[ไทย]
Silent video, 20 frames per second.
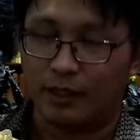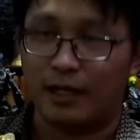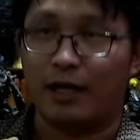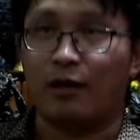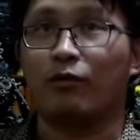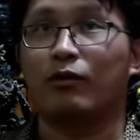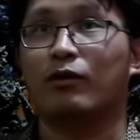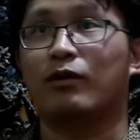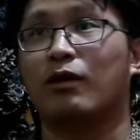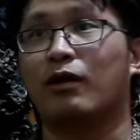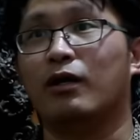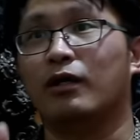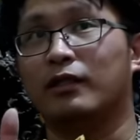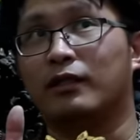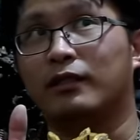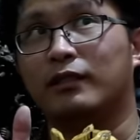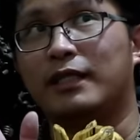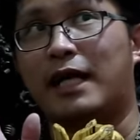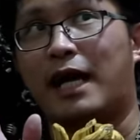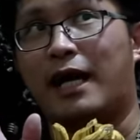แล้วก็
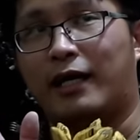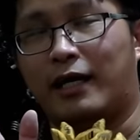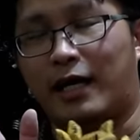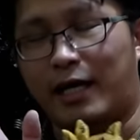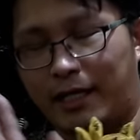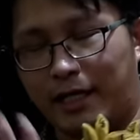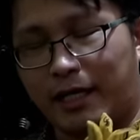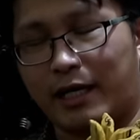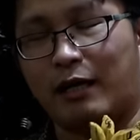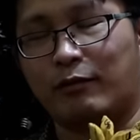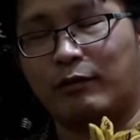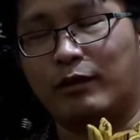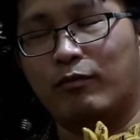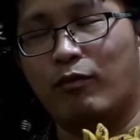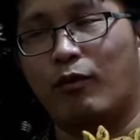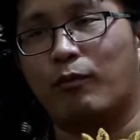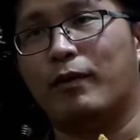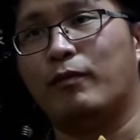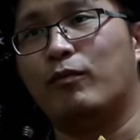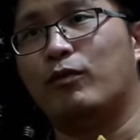อย่างอันนี้ครับที่
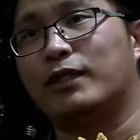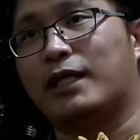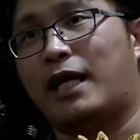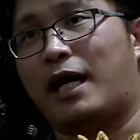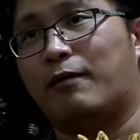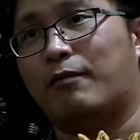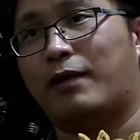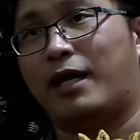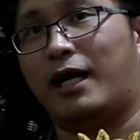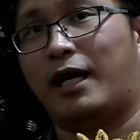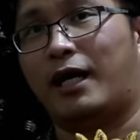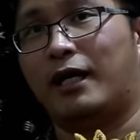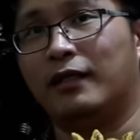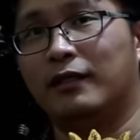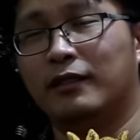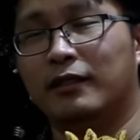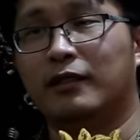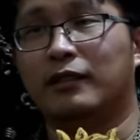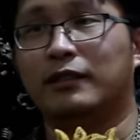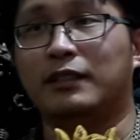ผมไปบูชามา
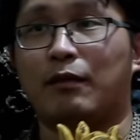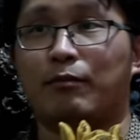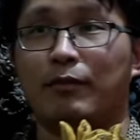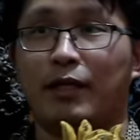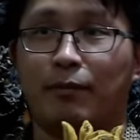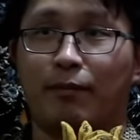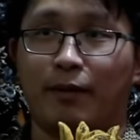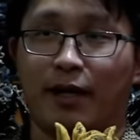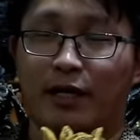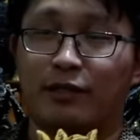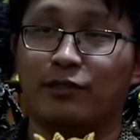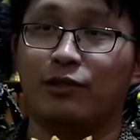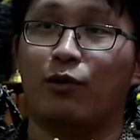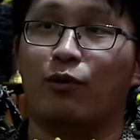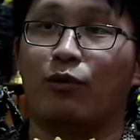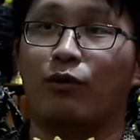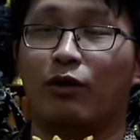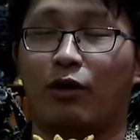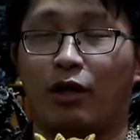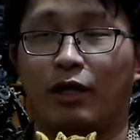จะมีพระส
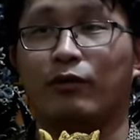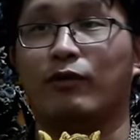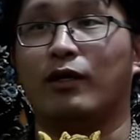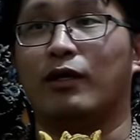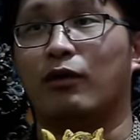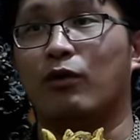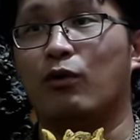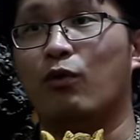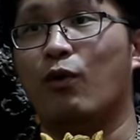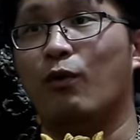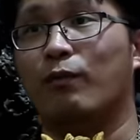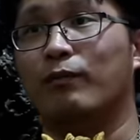งฆ์ร้อยกว่ารู